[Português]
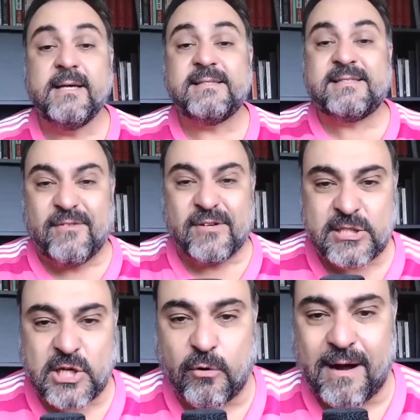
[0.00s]
Se você
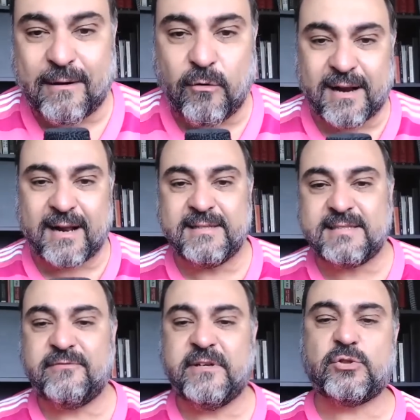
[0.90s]
chegou agora
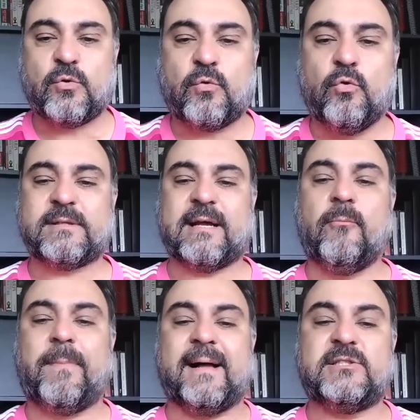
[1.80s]
nesse vídeo, curta,
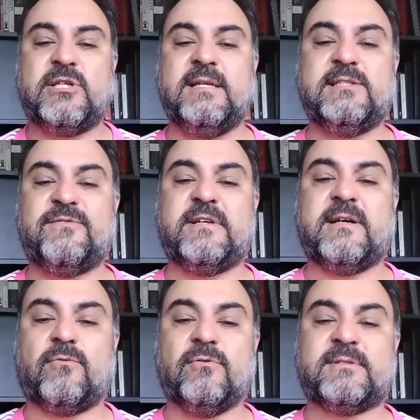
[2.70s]
compartilhe e
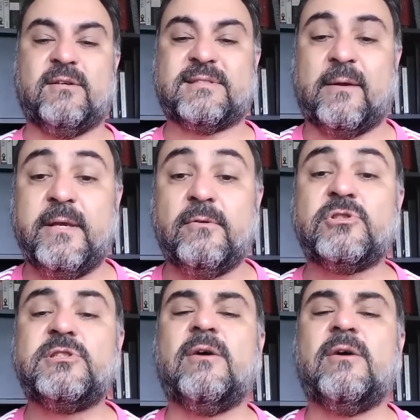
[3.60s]
divida com seus amigos.